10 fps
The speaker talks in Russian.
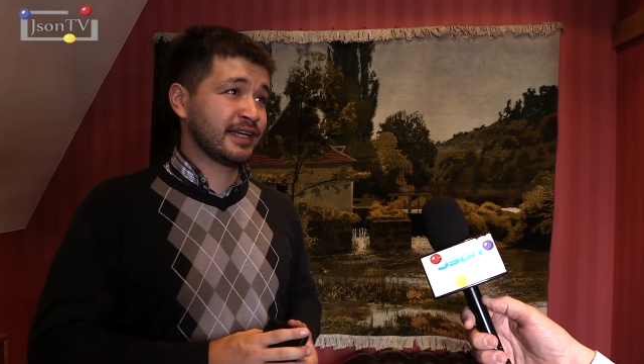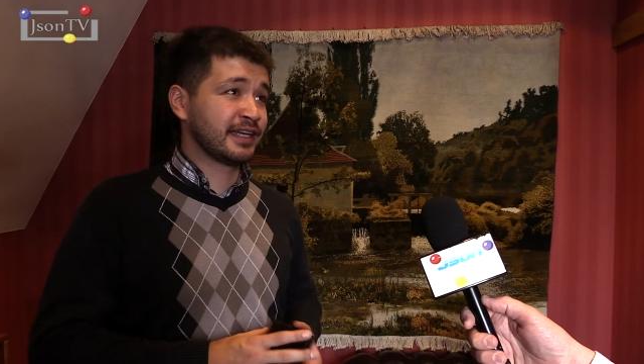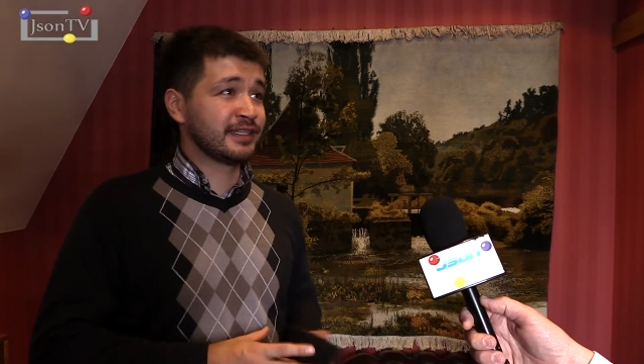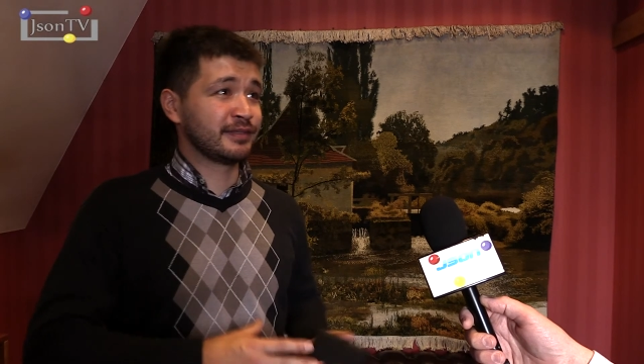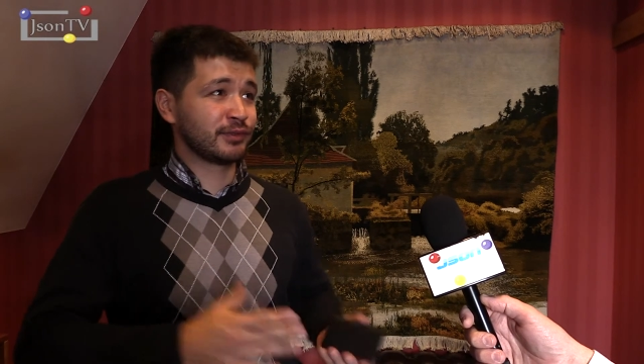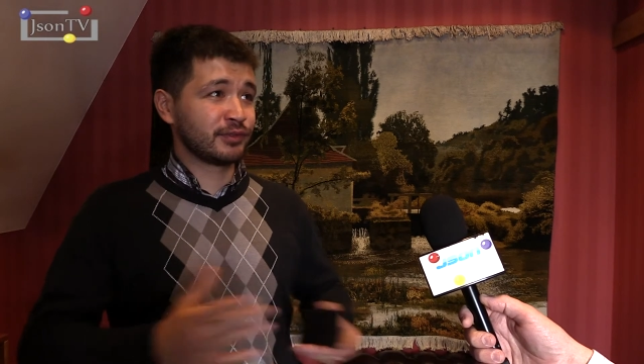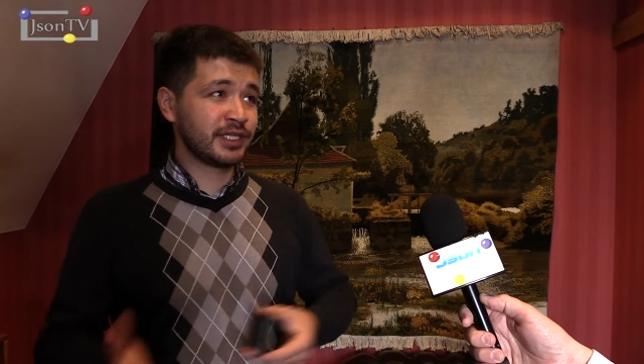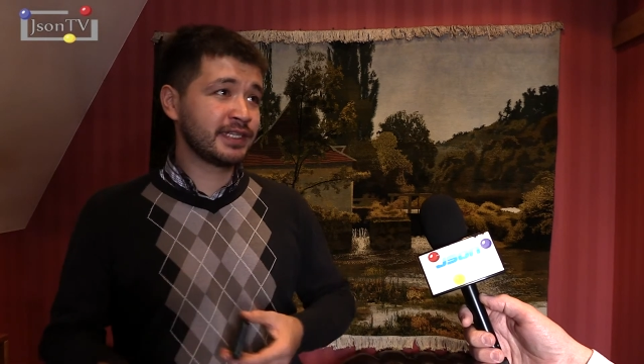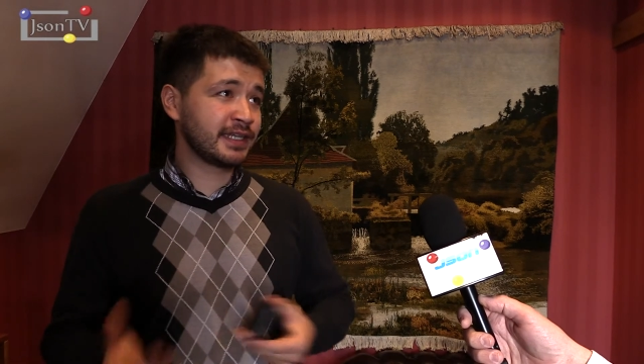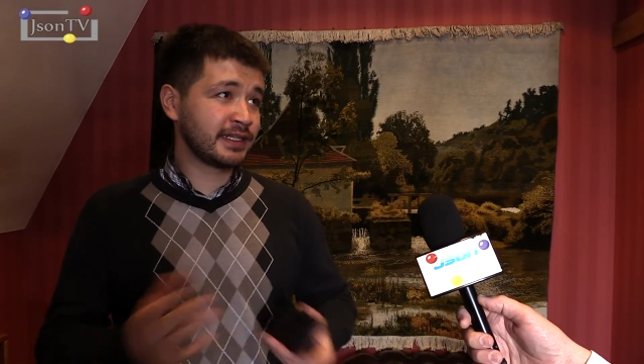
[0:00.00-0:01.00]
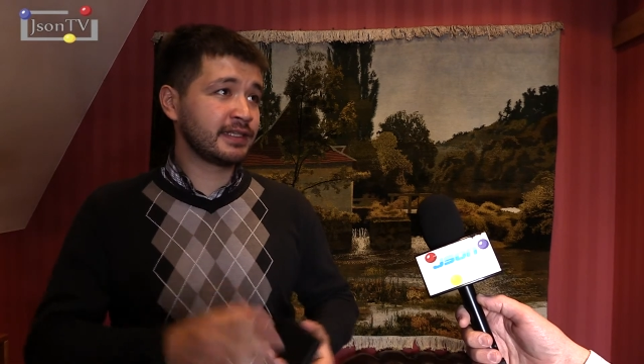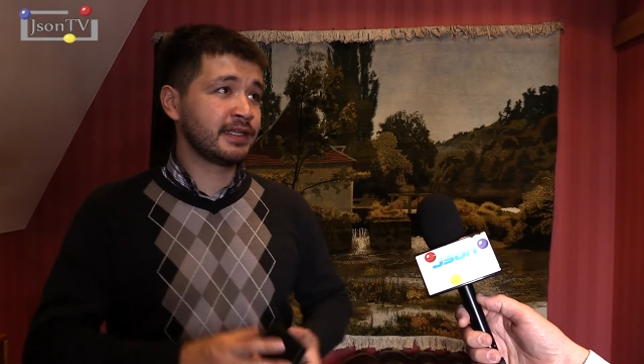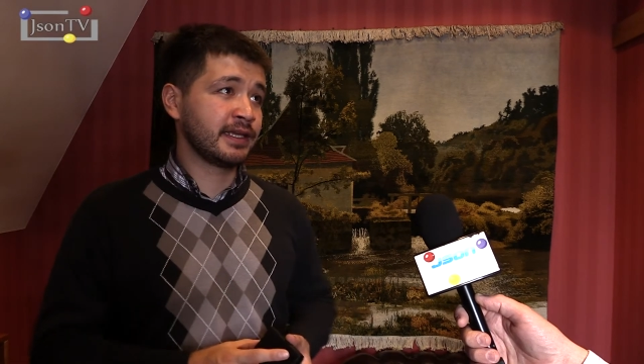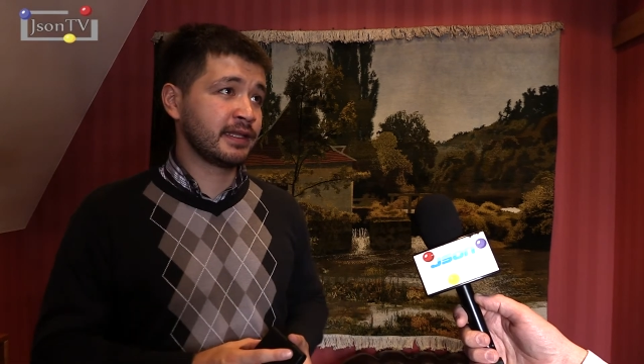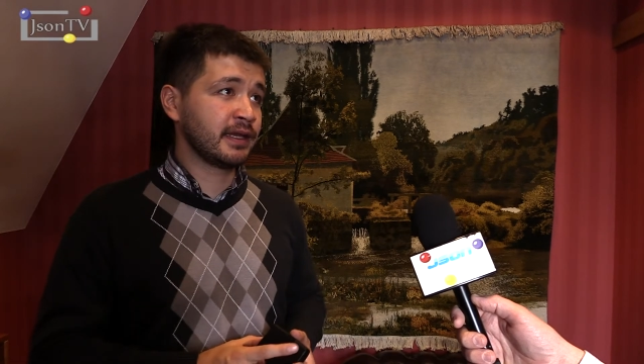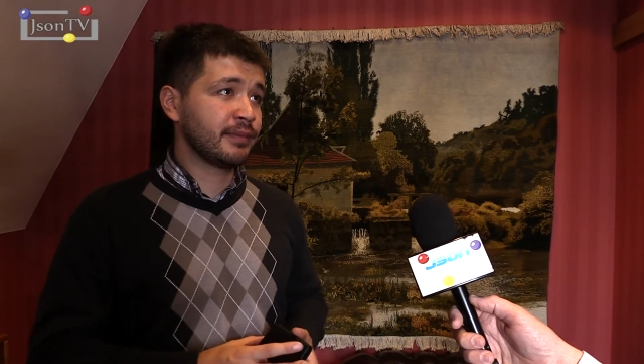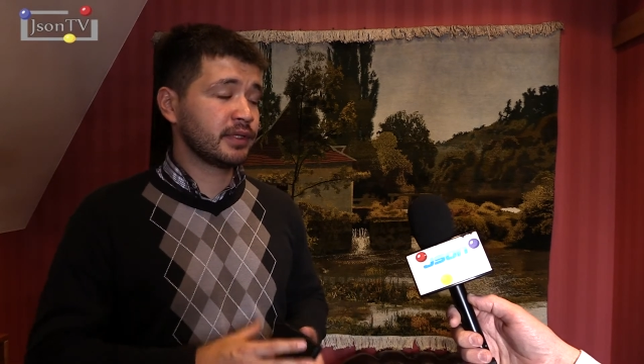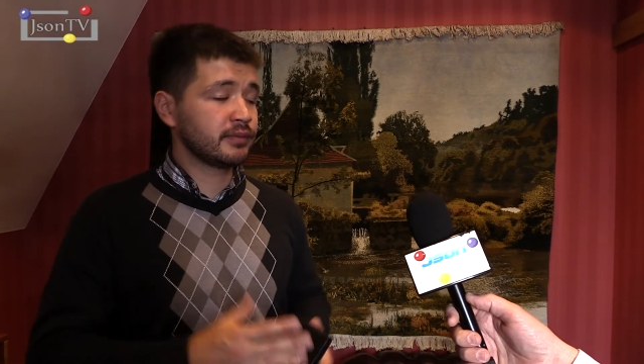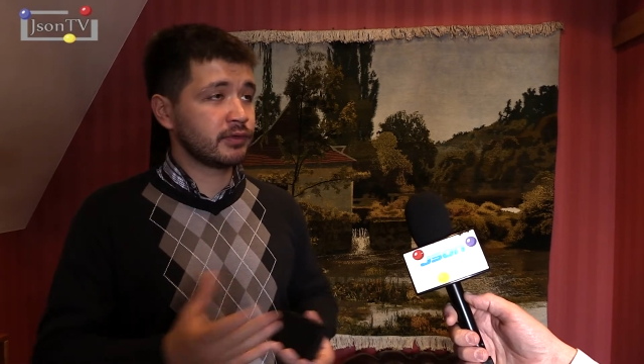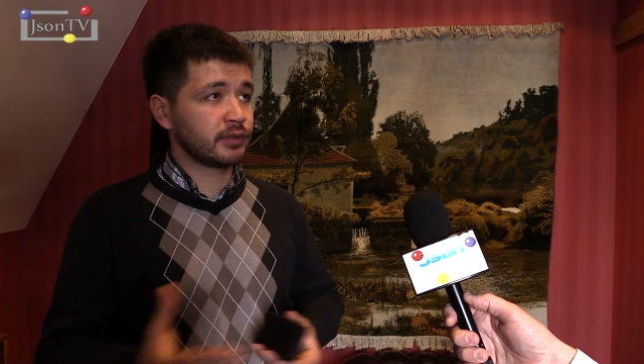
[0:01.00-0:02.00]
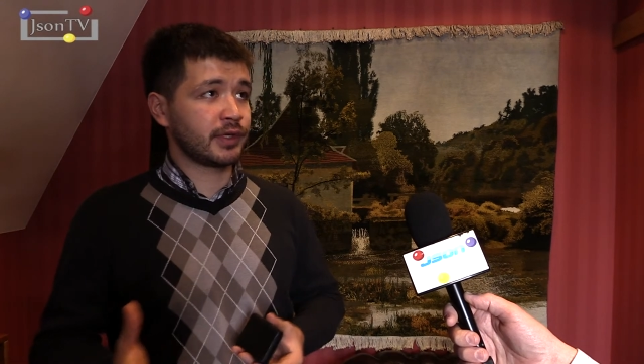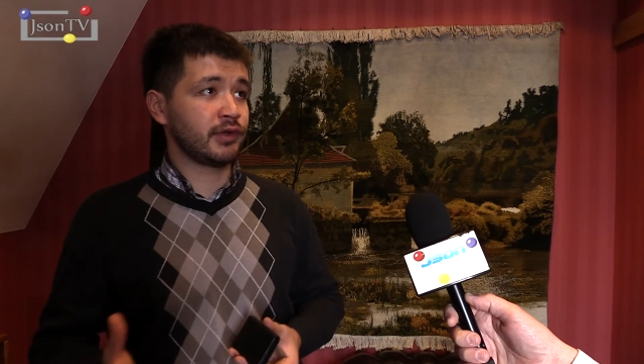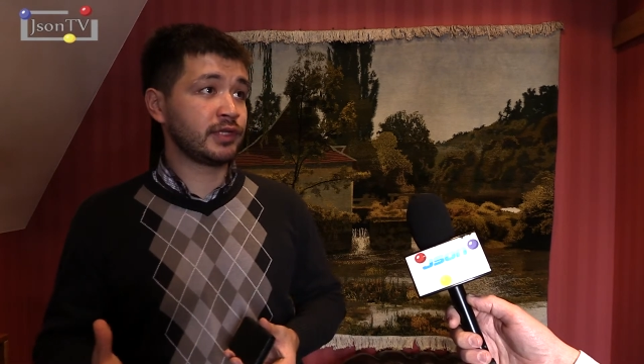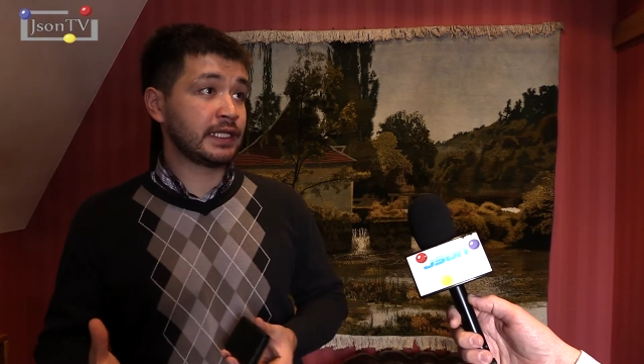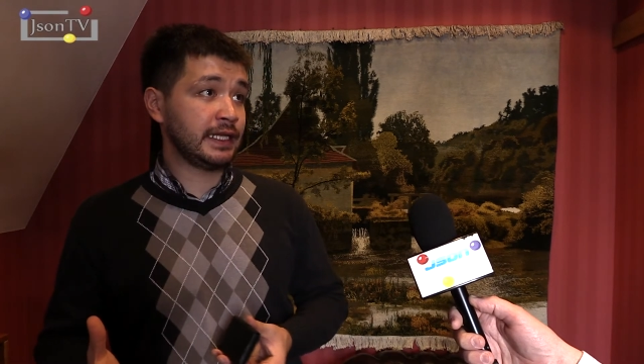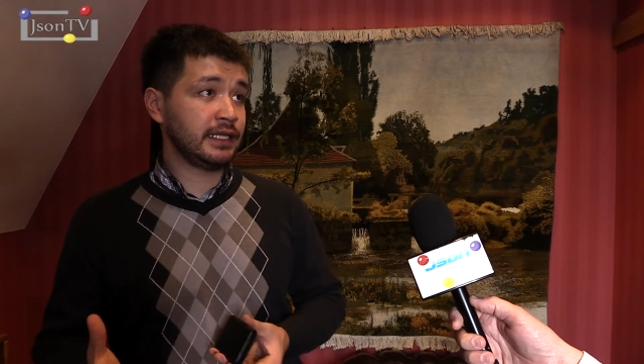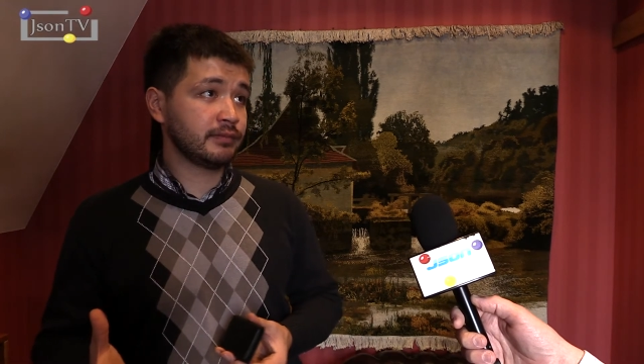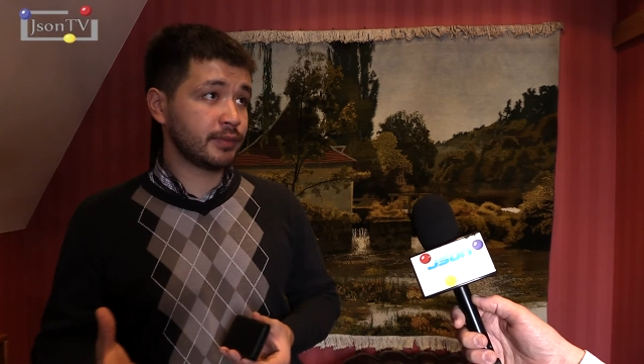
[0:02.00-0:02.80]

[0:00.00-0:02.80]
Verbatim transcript: когда-то получается, когда-то нет, да, потом его отправляют на тренинг по